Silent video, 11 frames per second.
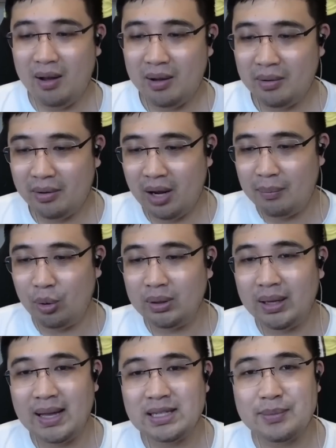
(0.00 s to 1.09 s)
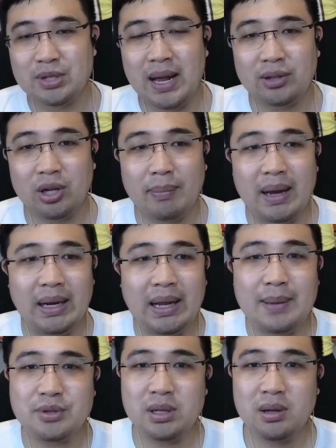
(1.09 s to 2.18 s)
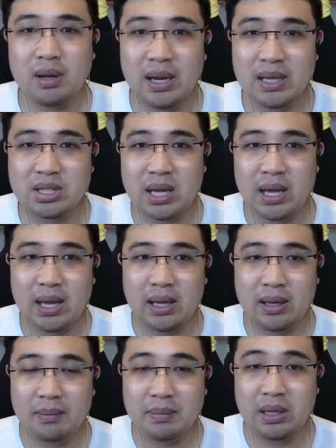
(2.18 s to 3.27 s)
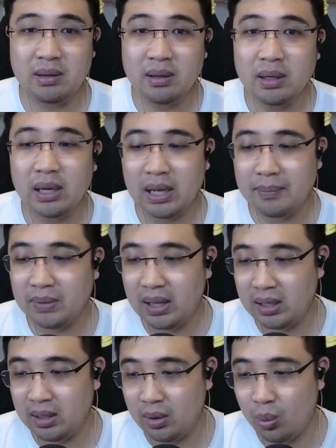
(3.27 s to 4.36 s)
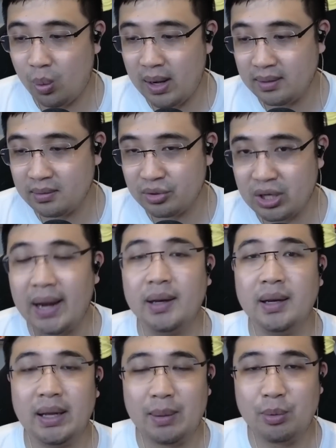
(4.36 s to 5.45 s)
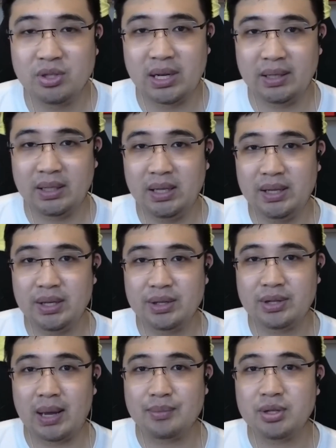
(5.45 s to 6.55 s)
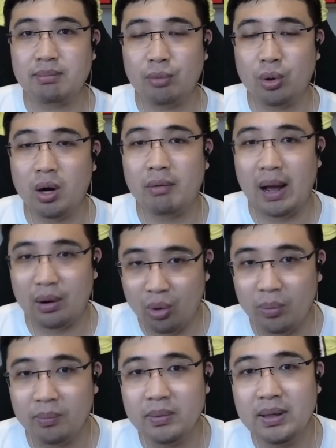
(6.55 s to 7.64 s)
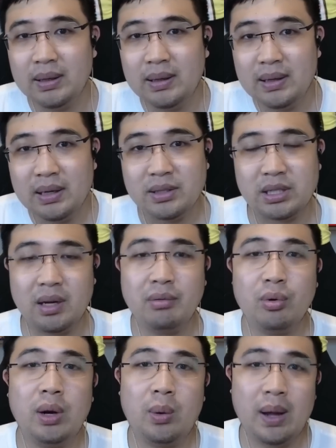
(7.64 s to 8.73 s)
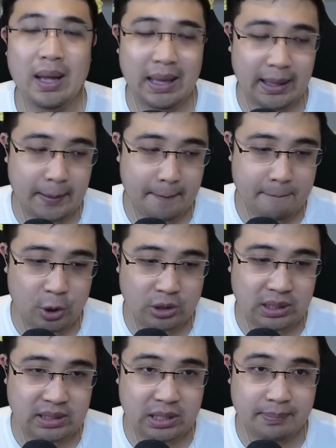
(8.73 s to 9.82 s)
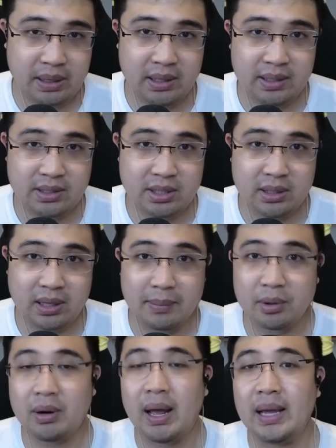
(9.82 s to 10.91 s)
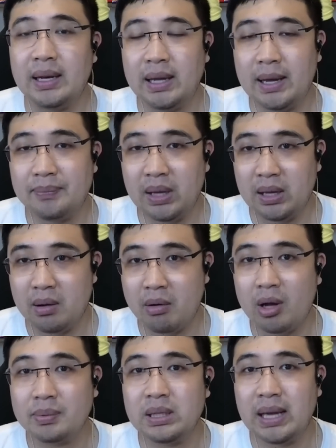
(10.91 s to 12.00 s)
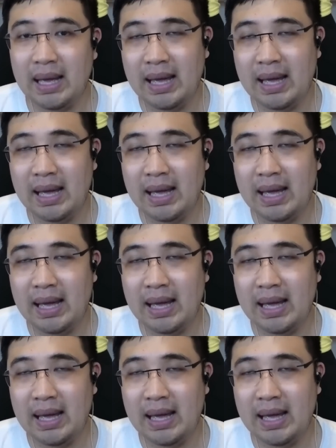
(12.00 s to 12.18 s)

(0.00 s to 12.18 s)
รอผลการจับฉลากต่อไปนะครับ ซึ่งก็น่าจะมีขึ้นนะครับในวันจันทร์นะครับ วันจันทร์ที่ 30 มกราคม จะได้รู้แล้วว่ายูเนเต็ดจะไปเจอกับใครนะครับในรอบที่ 5